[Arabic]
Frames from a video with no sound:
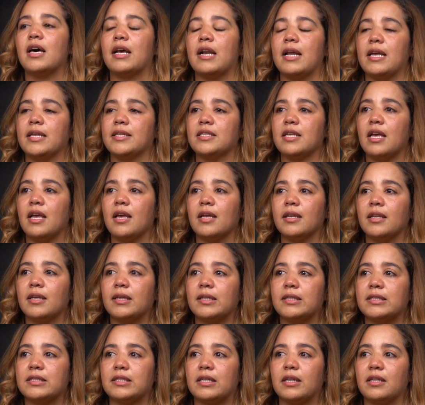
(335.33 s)
راه حتى انا
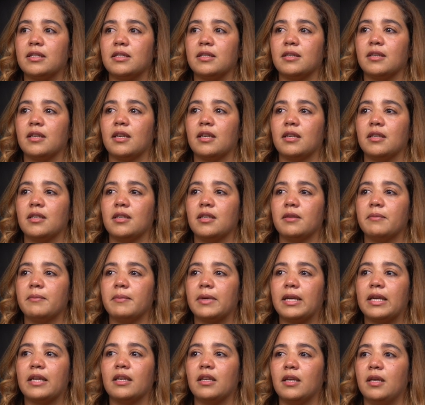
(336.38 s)
كنت كن ما
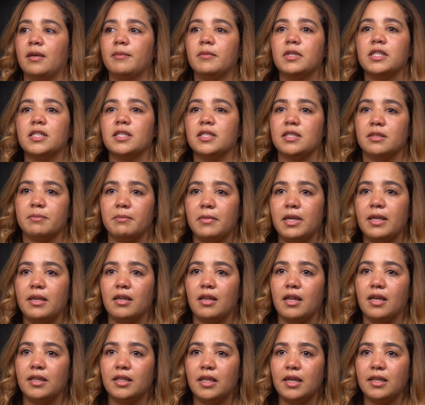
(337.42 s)
كنحملش نسمع
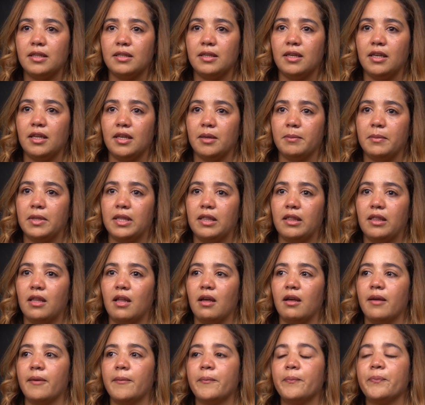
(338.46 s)
الهضره ديال عباد الله